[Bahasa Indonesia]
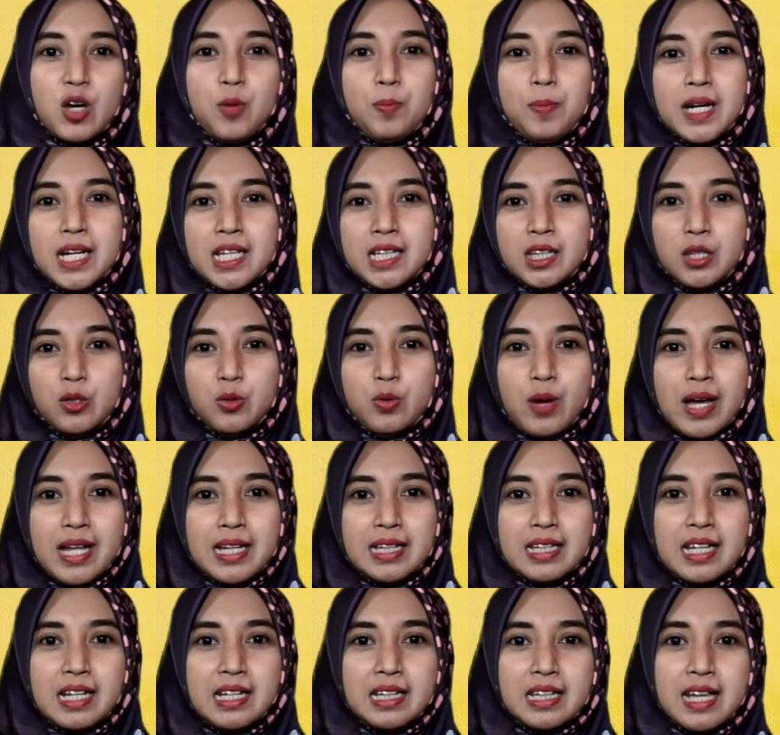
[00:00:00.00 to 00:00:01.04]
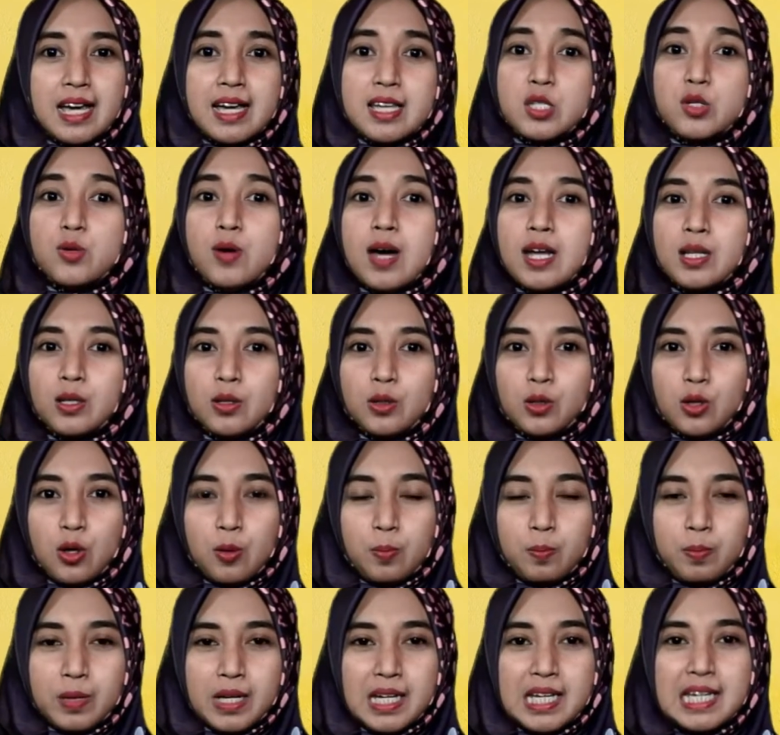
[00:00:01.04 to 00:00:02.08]
atau penentuan tentang suatu
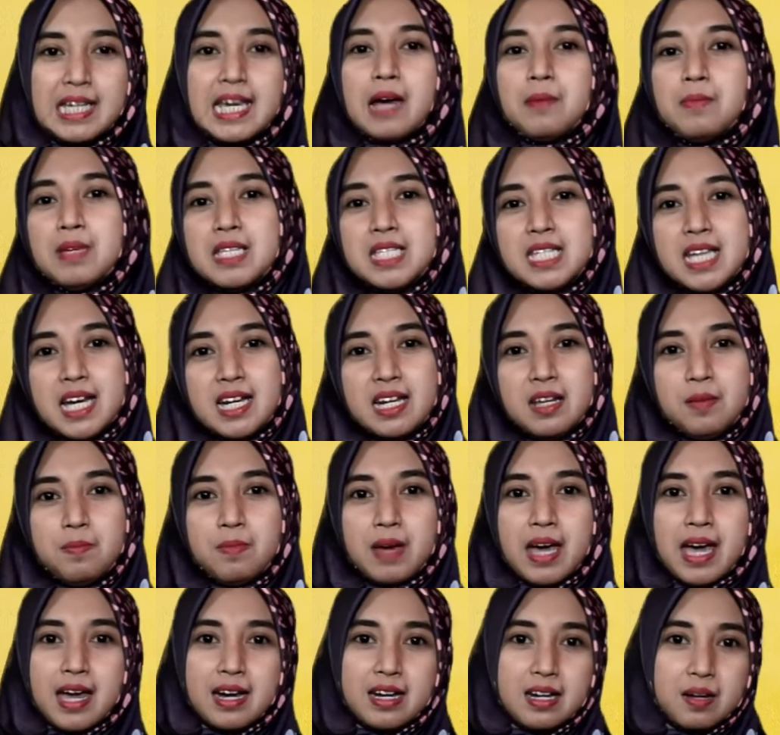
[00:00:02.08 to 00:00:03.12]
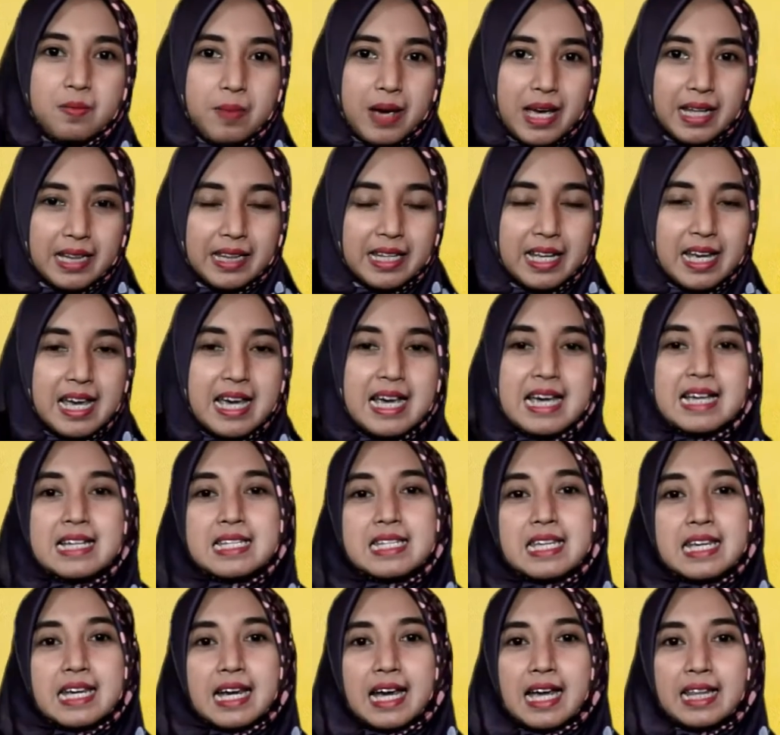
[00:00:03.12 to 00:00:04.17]
topik yang menjadi bahan debat.
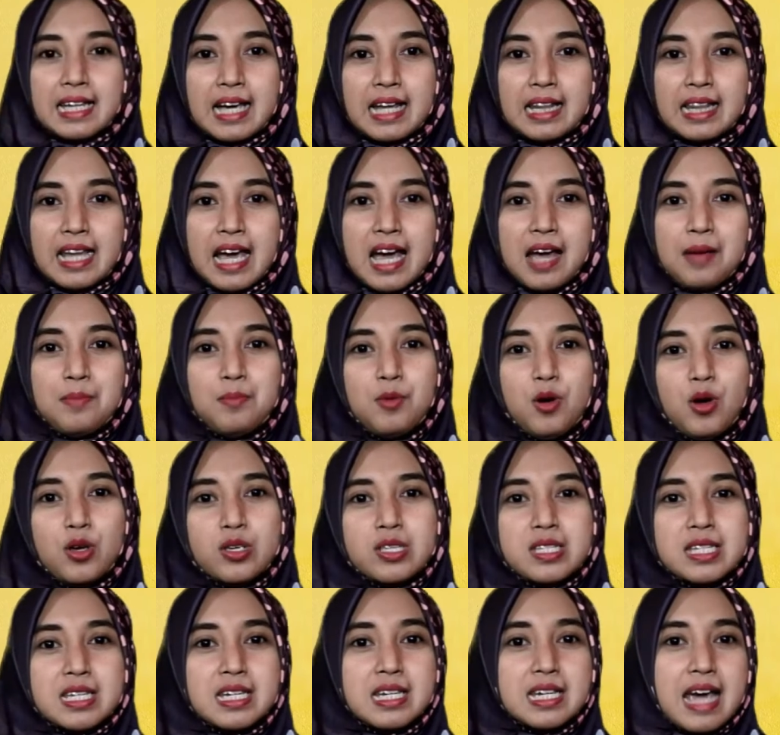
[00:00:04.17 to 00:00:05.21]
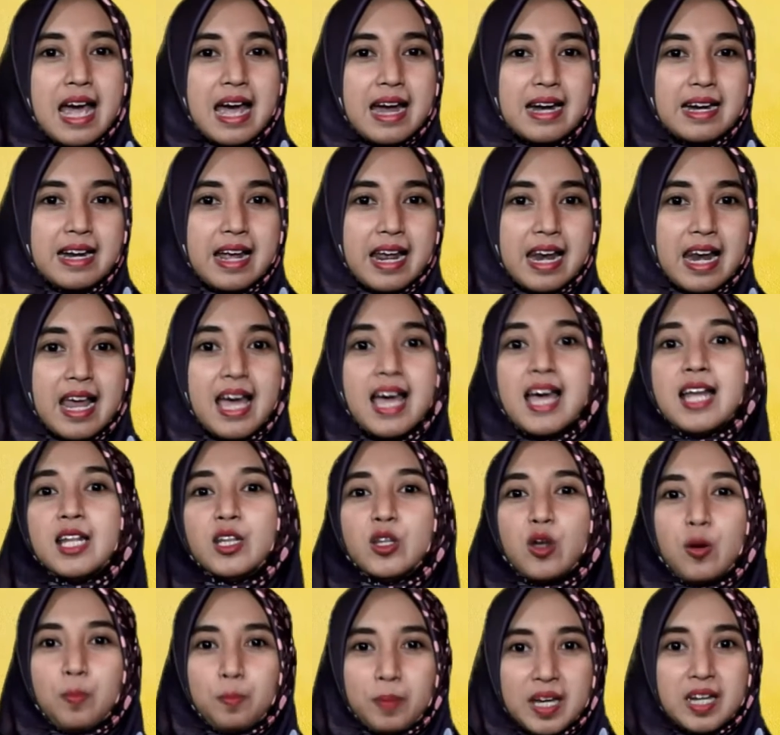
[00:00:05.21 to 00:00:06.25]
Singkat kata, mosi
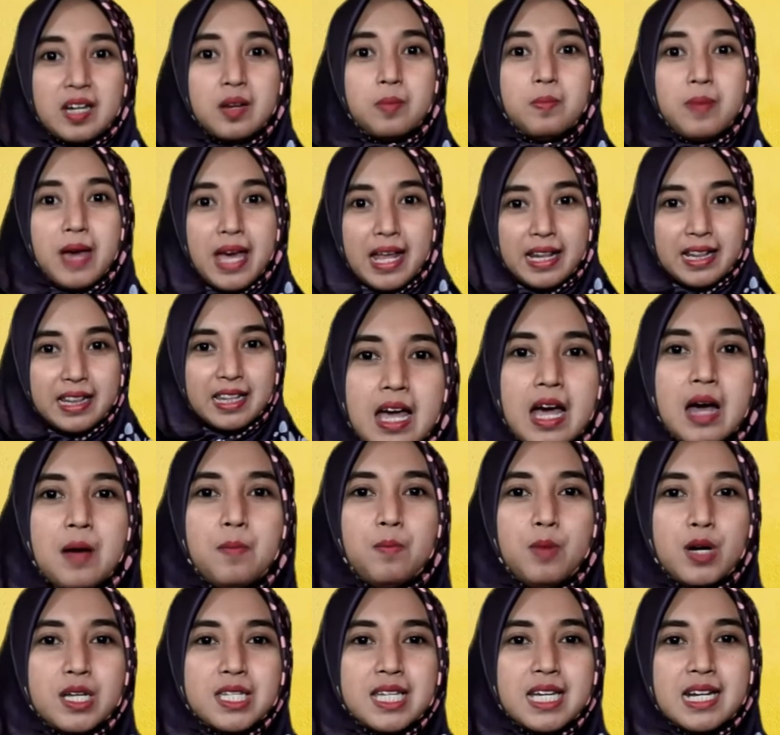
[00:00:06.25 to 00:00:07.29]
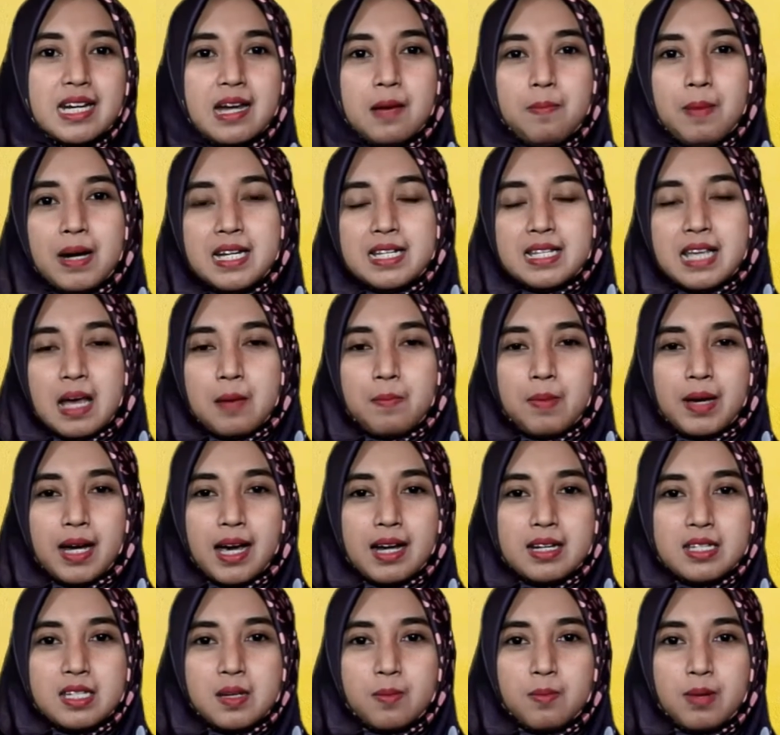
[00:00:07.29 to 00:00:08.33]
adalah topik debat. Mosi dapat
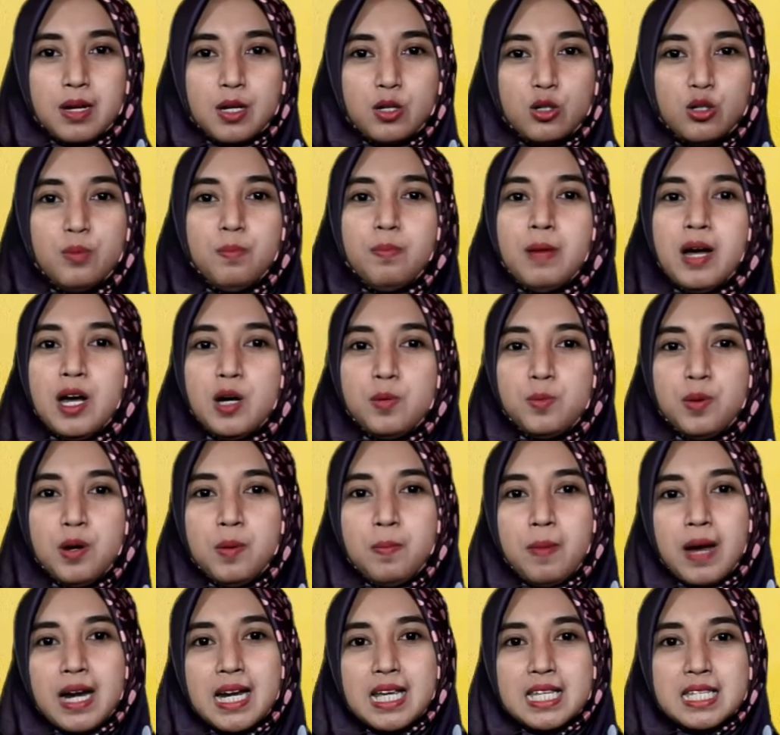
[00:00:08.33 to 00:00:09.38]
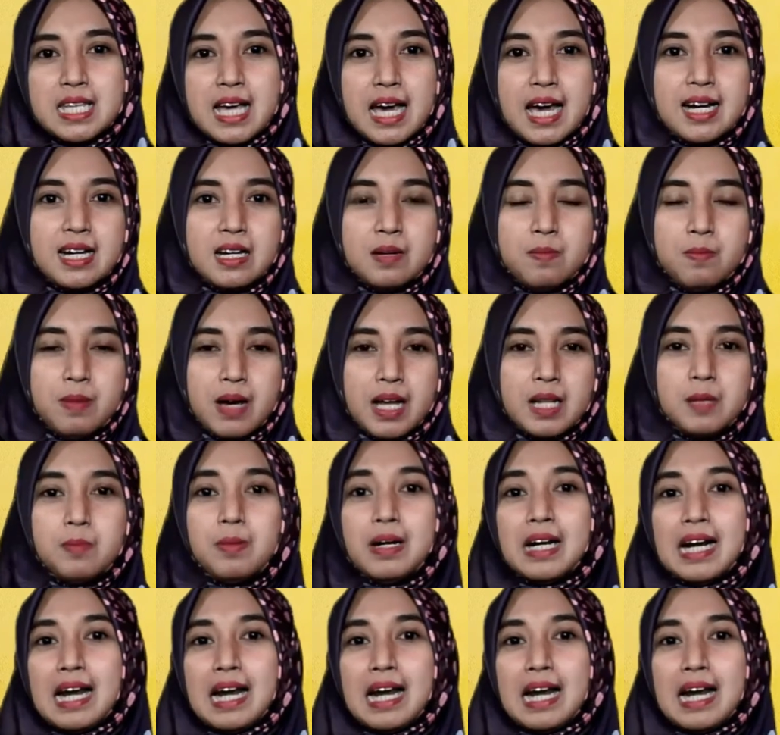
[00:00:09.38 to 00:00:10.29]
disampaikan sebelum maupun pada saat debat